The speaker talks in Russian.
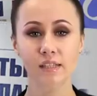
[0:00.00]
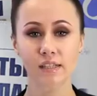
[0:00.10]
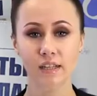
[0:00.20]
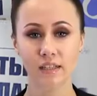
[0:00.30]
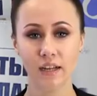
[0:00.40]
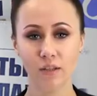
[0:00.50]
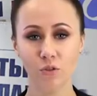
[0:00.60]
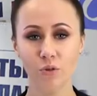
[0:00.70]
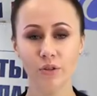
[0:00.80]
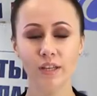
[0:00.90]
ссылка на
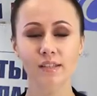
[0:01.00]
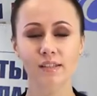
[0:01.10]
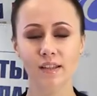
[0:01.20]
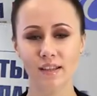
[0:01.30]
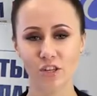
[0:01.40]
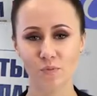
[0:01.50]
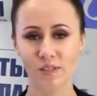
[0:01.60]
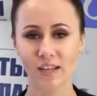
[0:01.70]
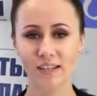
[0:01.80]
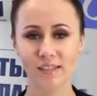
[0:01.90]
которую есть на нашем
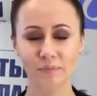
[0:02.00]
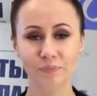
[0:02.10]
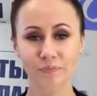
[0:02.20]
сайте.